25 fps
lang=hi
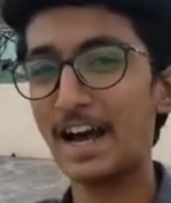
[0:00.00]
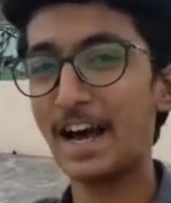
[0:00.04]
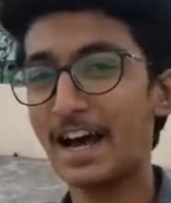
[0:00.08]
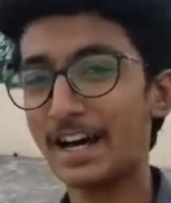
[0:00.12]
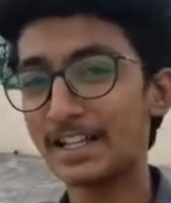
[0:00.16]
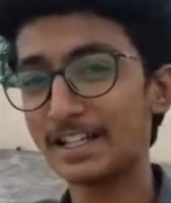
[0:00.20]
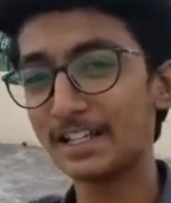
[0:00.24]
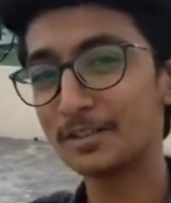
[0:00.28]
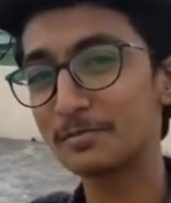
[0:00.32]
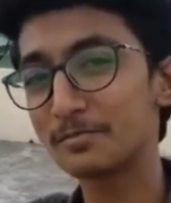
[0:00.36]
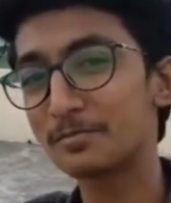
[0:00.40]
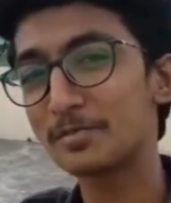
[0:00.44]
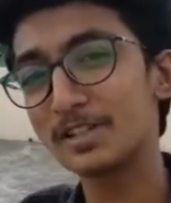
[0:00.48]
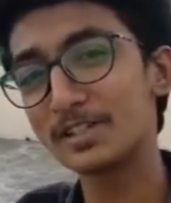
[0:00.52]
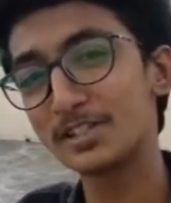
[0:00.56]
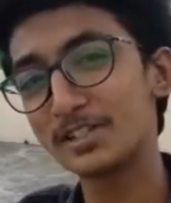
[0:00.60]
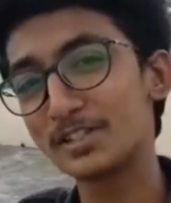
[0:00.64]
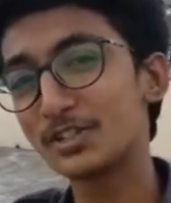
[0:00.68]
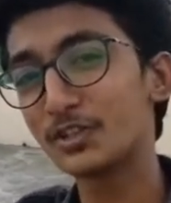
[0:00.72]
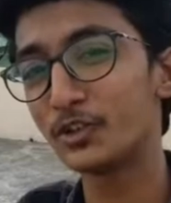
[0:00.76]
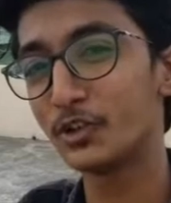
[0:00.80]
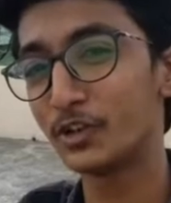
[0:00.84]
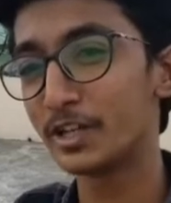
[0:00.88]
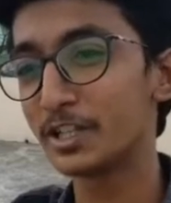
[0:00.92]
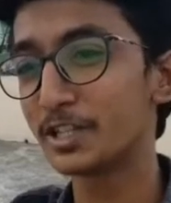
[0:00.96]
आज़ाद
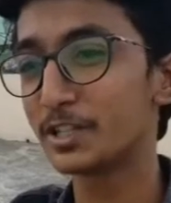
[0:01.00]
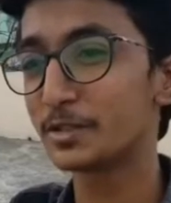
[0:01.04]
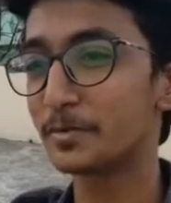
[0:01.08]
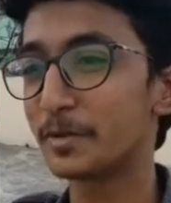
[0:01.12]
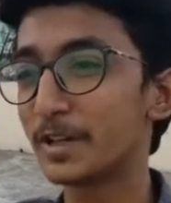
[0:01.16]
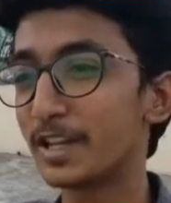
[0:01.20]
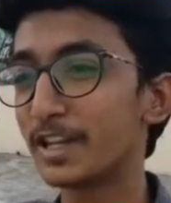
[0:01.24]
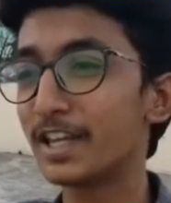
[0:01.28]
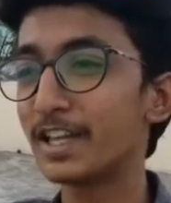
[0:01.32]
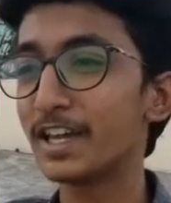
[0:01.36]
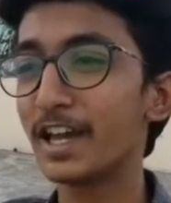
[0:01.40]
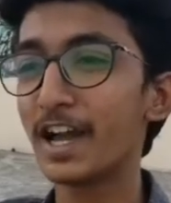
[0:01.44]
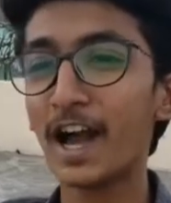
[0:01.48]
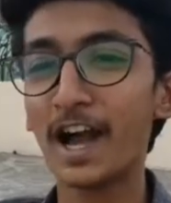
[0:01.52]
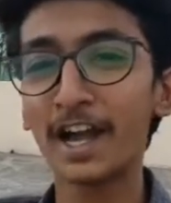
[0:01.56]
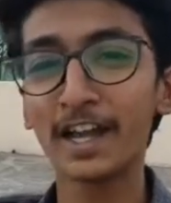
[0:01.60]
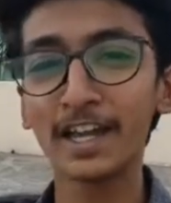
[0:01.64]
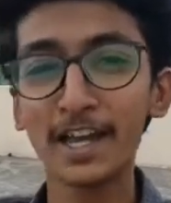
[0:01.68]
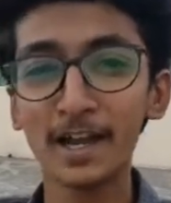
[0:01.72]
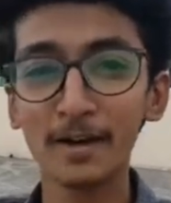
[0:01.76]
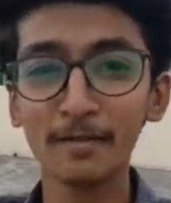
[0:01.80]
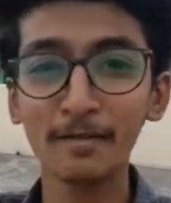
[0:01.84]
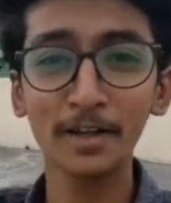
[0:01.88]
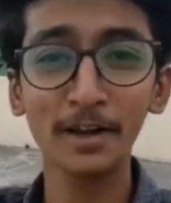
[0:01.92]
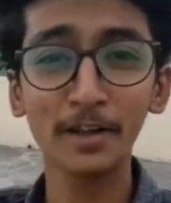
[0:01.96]
पंछी होने से पहले ये आ
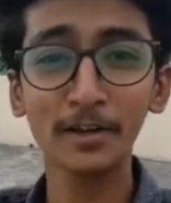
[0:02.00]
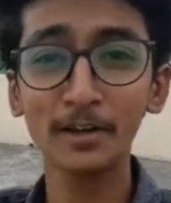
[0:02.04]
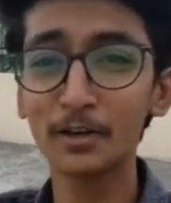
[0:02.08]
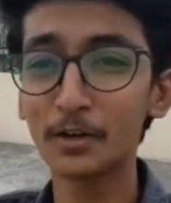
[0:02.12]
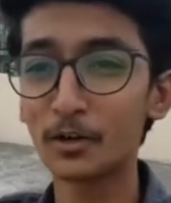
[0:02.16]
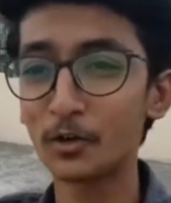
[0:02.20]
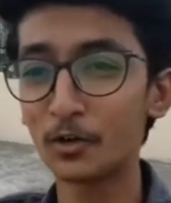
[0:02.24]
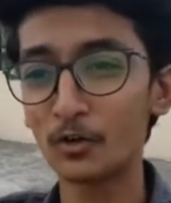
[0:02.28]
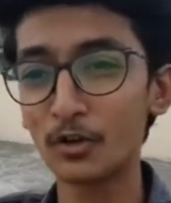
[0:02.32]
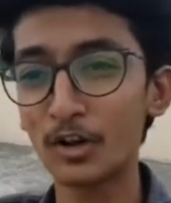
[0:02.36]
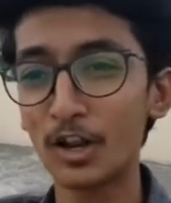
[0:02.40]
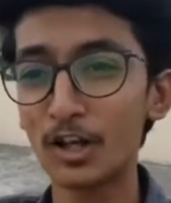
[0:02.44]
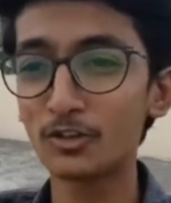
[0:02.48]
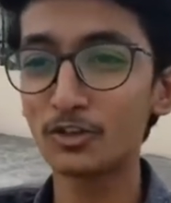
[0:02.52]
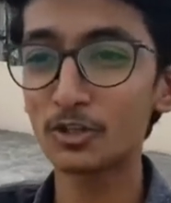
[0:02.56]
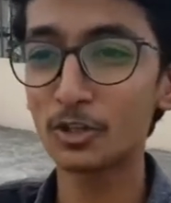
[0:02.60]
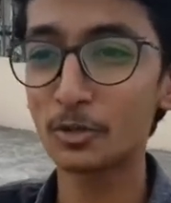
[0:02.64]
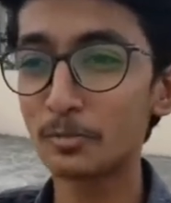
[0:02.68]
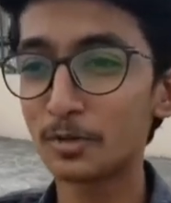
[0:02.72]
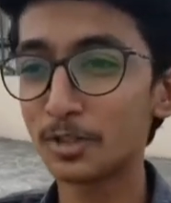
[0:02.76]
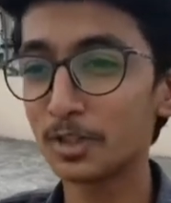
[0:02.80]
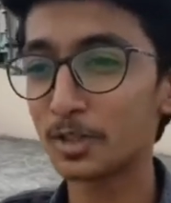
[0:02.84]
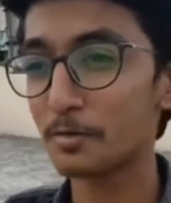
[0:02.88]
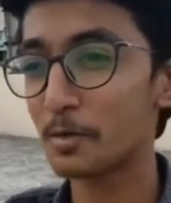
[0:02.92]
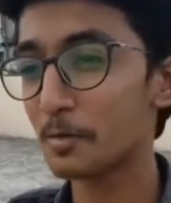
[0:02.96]
गया हमारा कोरोना जो
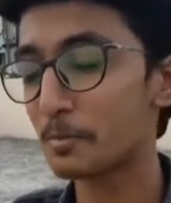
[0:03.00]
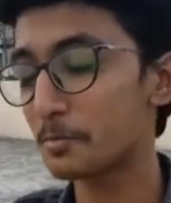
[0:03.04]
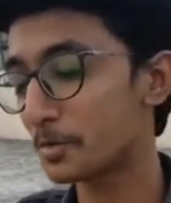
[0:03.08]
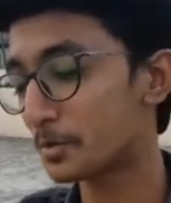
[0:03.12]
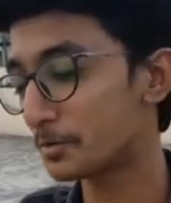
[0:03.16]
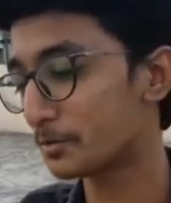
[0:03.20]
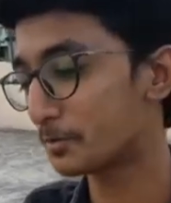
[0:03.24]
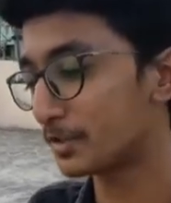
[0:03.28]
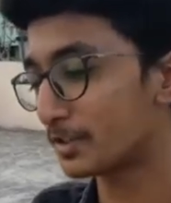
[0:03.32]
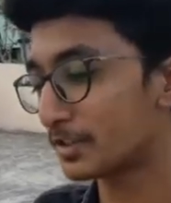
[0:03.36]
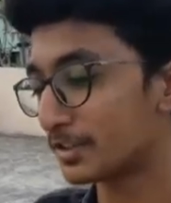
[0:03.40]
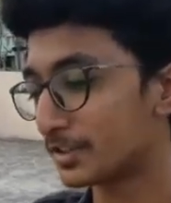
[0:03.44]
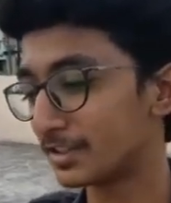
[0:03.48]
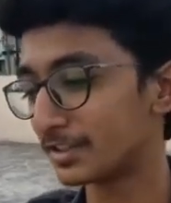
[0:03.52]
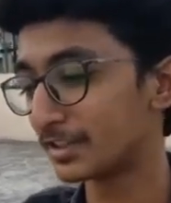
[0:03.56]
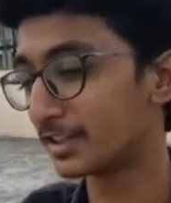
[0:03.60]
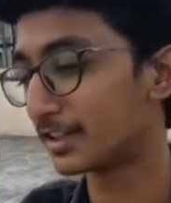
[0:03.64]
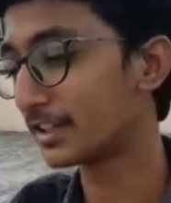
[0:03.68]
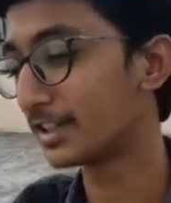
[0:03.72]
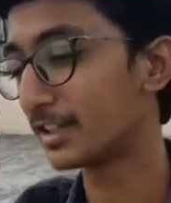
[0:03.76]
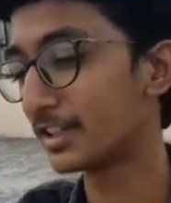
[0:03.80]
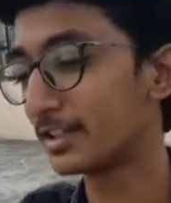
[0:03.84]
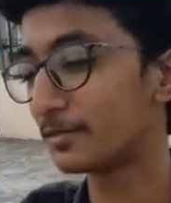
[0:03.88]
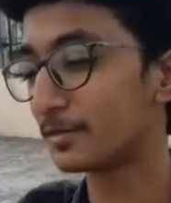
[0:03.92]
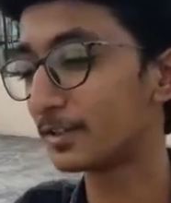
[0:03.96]
कि मतलब अपनी पूरी
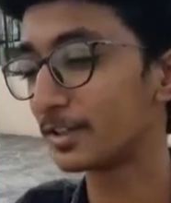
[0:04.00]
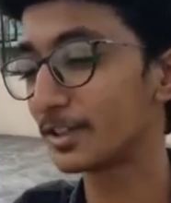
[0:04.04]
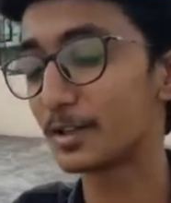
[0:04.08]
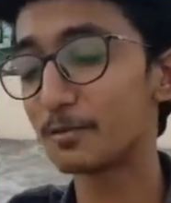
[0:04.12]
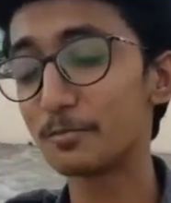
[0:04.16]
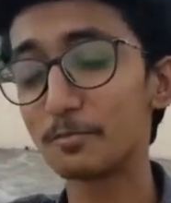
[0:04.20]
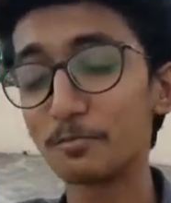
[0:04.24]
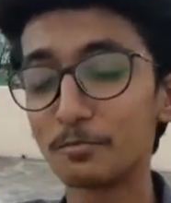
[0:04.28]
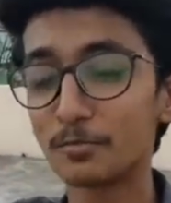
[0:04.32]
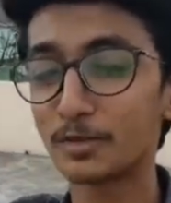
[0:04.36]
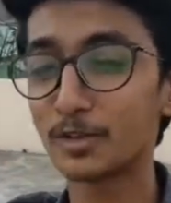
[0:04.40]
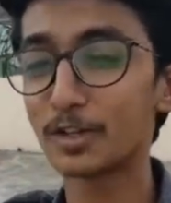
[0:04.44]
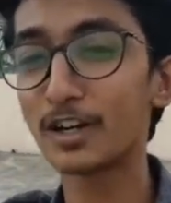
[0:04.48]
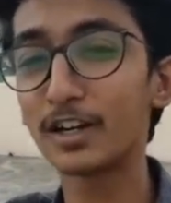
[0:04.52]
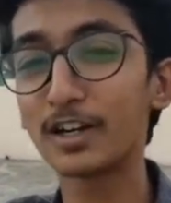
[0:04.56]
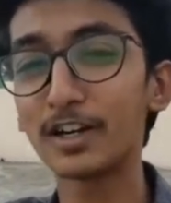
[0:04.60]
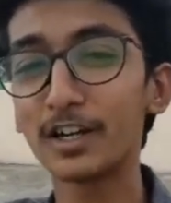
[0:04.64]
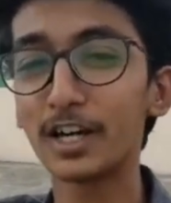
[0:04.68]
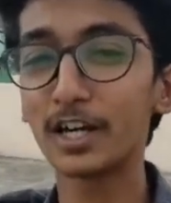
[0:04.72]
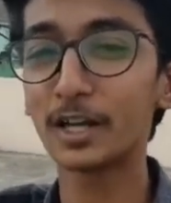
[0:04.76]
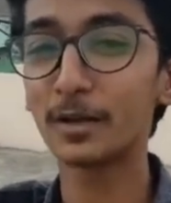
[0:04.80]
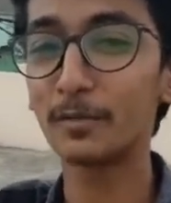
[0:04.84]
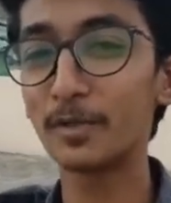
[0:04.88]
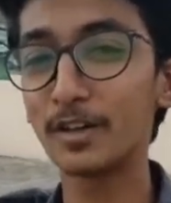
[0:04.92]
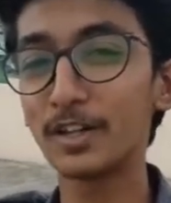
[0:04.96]
ज़िंदगी मतलब पूरा
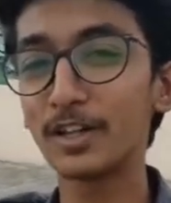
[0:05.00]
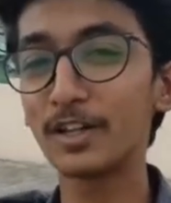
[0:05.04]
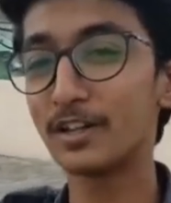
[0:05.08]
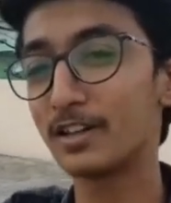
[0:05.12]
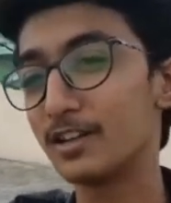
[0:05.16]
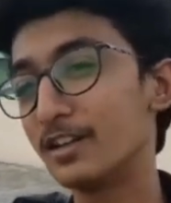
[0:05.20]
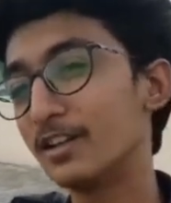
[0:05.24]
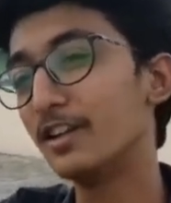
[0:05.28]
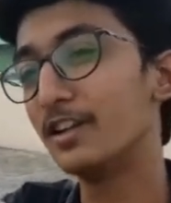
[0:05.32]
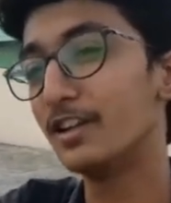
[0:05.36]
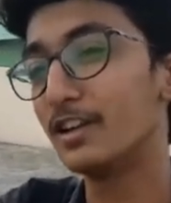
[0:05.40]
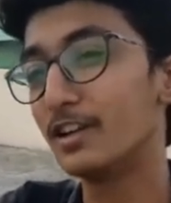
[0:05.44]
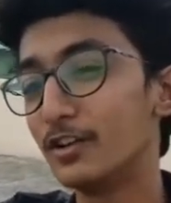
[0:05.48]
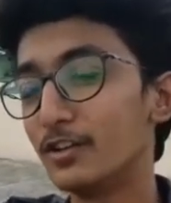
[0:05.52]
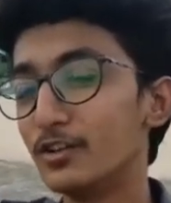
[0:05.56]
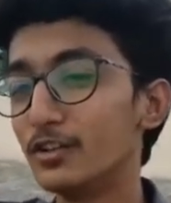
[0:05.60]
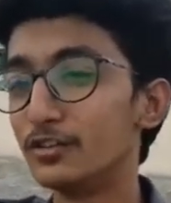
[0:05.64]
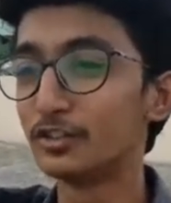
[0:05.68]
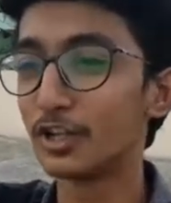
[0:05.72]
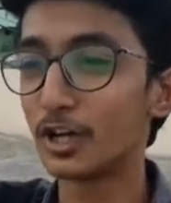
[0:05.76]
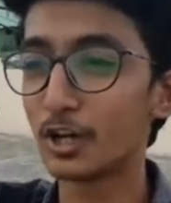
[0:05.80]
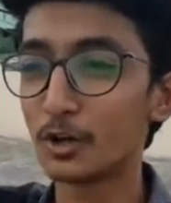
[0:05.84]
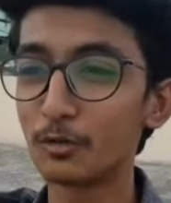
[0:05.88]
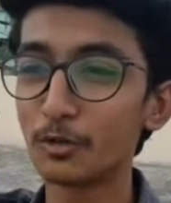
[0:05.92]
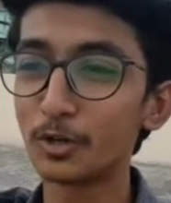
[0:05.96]
घर में
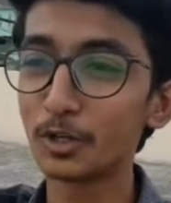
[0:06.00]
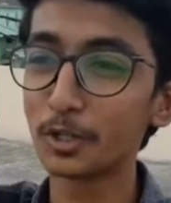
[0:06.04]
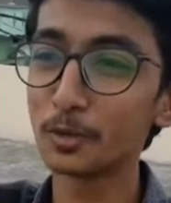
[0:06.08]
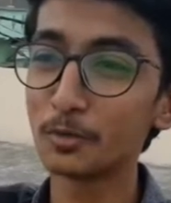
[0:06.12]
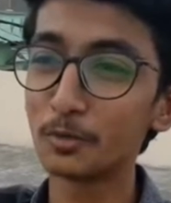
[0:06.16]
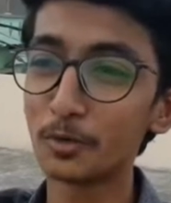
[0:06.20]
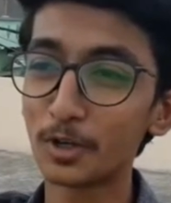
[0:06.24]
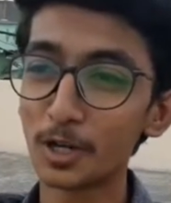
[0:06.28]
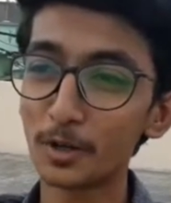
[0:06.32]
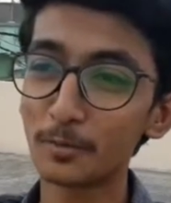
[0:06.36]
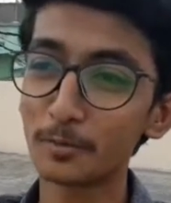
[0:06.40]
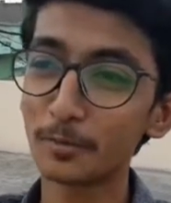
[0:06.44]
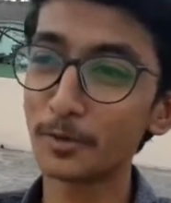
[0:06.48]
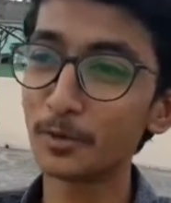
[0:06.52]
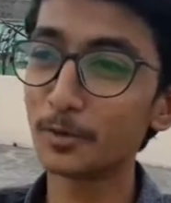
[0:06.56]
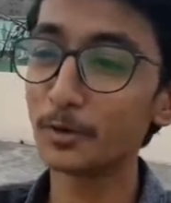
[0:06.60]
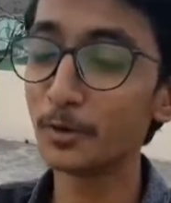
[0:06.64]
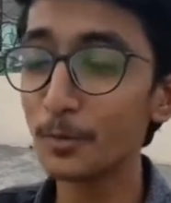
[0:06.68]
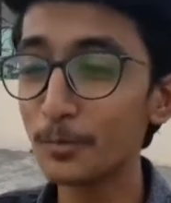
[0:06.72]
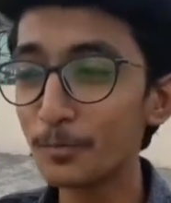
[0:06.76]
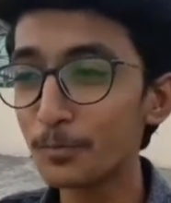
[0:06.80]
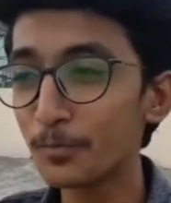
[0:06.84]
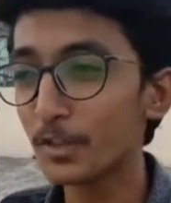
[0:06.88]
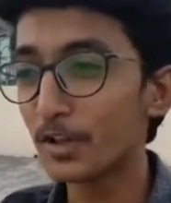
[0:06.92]
गुजार बोल के पूरा अपने को